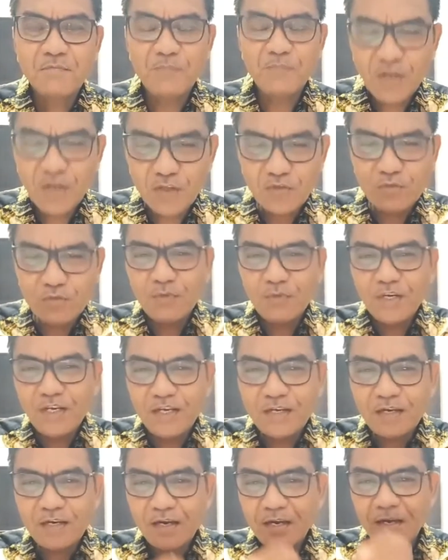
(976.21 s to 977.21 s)
Begitu
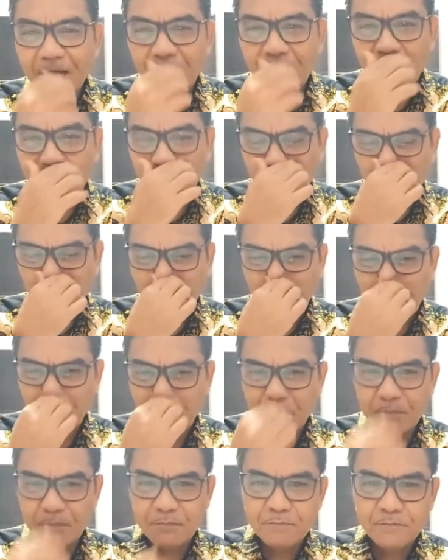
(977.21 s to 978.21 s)
menikah,
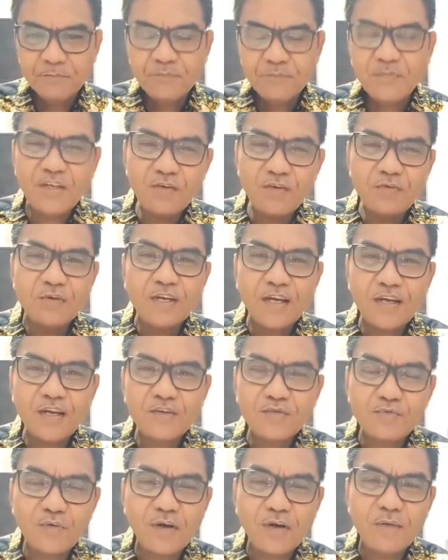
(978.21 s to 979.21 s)
tidur
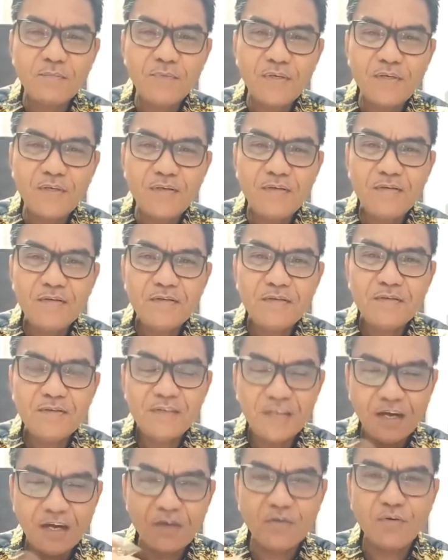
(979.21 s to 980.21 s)
dengan suami
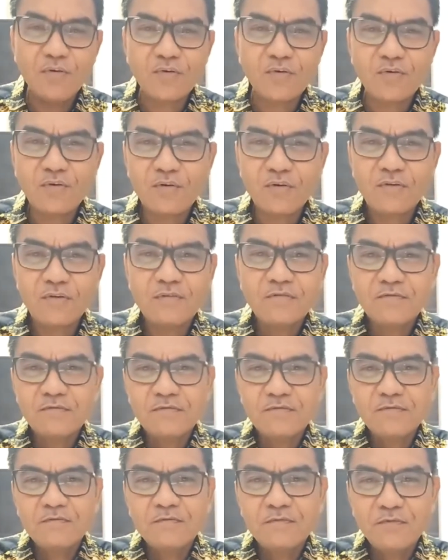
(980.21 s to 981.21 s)
yang ngorok.
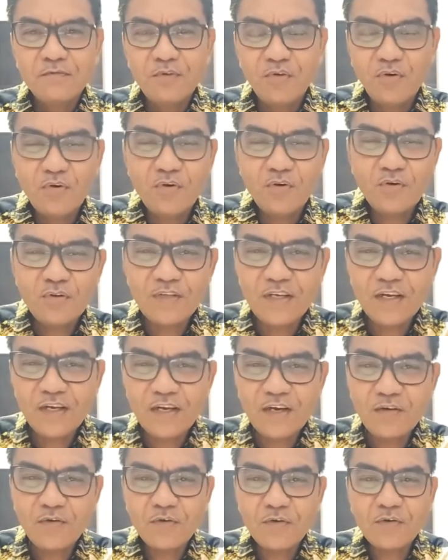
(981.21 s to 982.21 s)

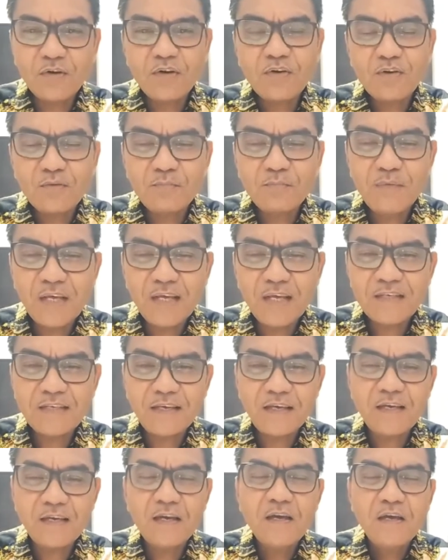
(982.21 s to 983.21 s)
Ngoroknya kalau ngorok
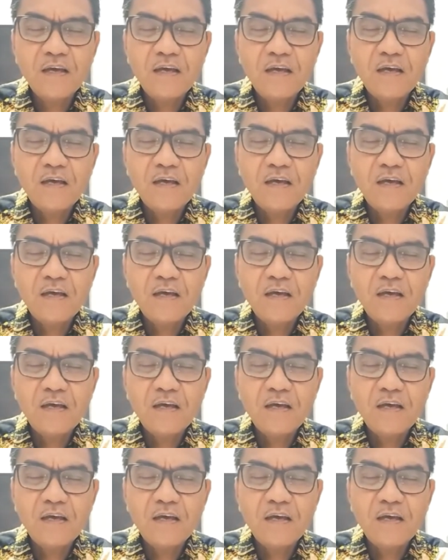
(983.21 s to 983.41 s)
biasa ya,